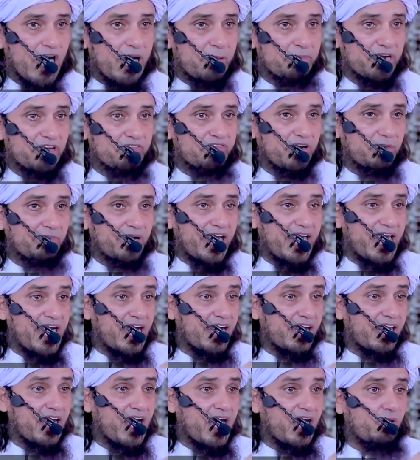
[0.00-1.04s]
तो आपने फरमाया
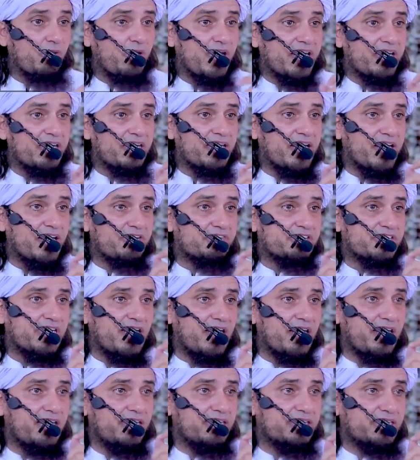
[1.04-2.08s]
अला व इन
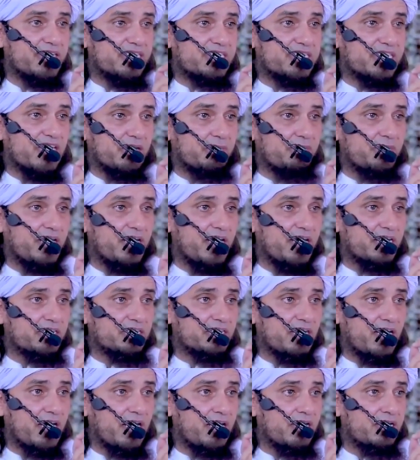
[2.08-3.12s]
नफसल लन तस्तक मिला
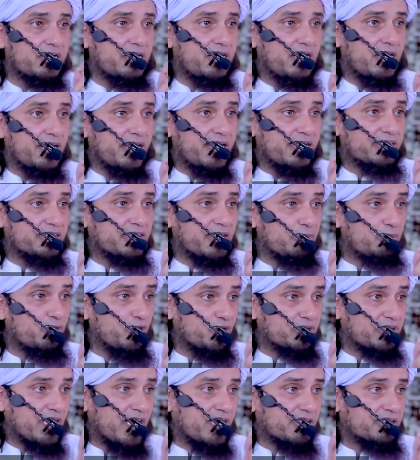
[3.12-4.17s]
हत्ता लन
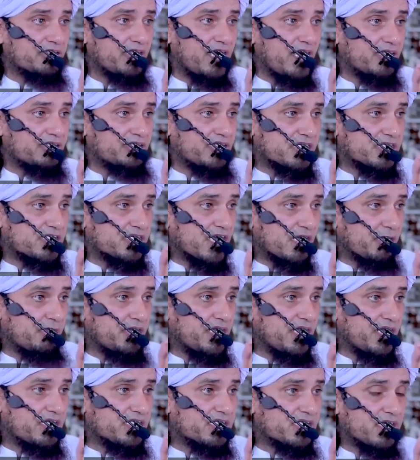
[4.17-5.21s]
तमूत हत्ता तस्तक
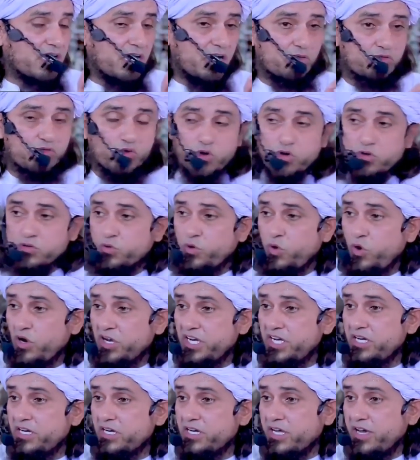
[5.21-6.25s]
रिस्का वो
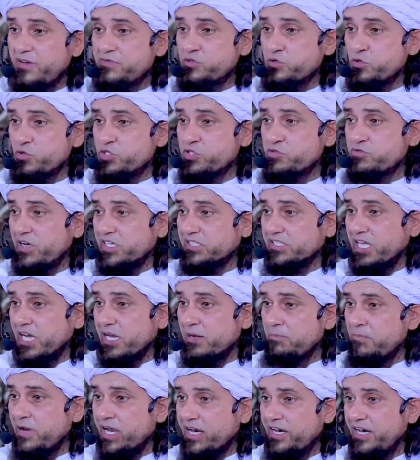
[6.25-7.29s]
कोई नफ्स उस वक्त
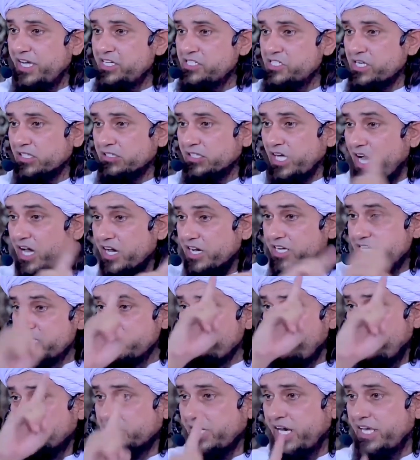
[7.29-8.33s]
तक मर नहीं सकता
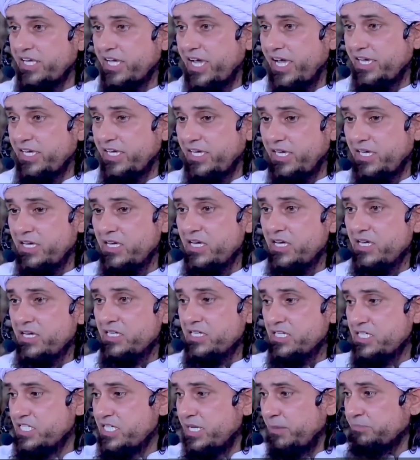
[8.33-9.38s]
हरगिज मौत नहीं आएगी
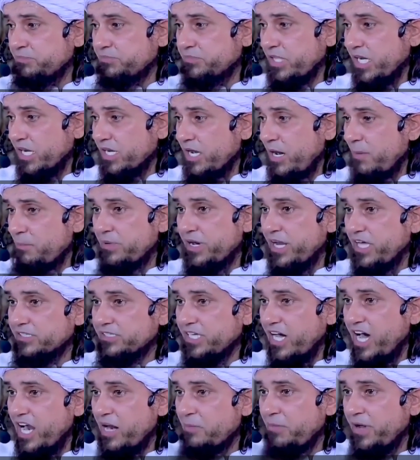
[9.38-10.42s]
जब तक अपना
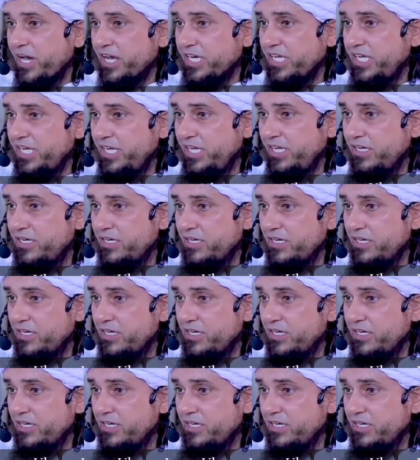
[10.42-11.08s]
दाल पानी